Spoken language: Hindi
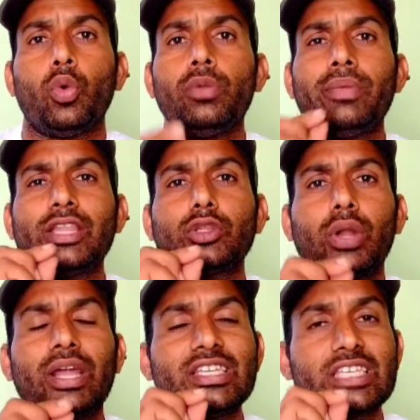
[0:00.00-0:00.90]
उनमें
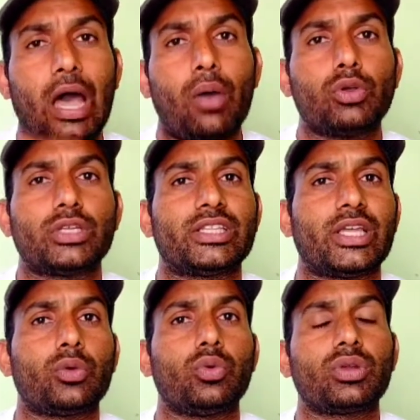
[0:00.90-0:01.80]
थोड़ा रिसाव हो
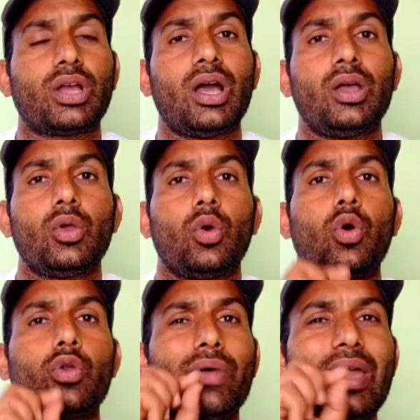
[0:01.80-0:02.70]
जाता है खून का
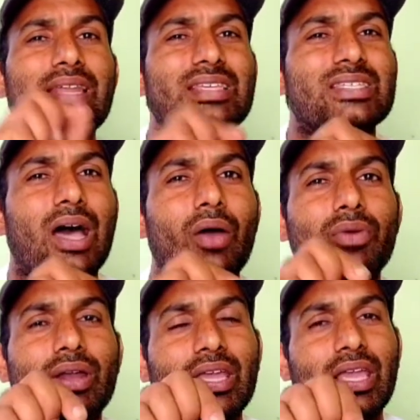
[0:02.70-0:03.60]
और वह रिसाव
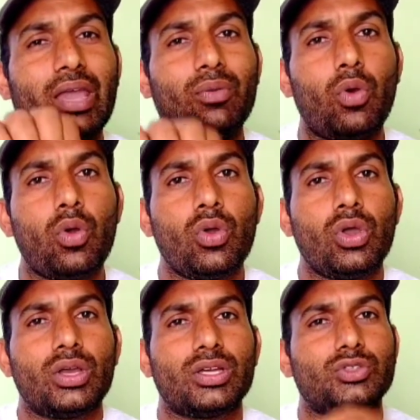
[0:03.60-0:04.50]
करके है वो
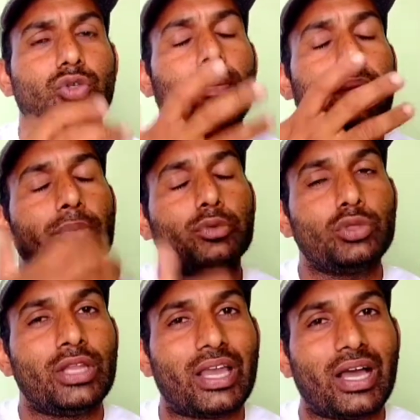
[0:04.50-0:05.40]
जब हम
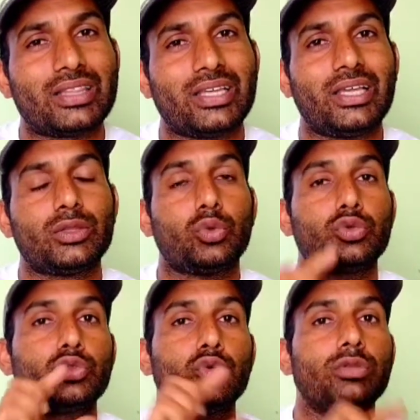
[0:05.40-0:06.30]
दूध निकालते हैं तो
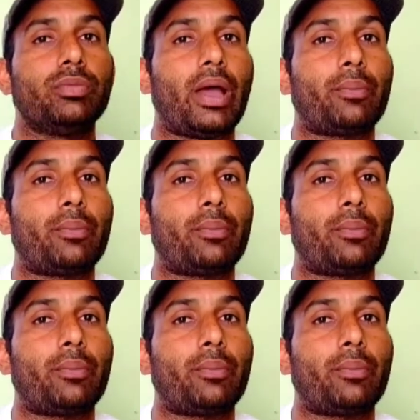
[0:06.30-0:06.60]
उस दूध में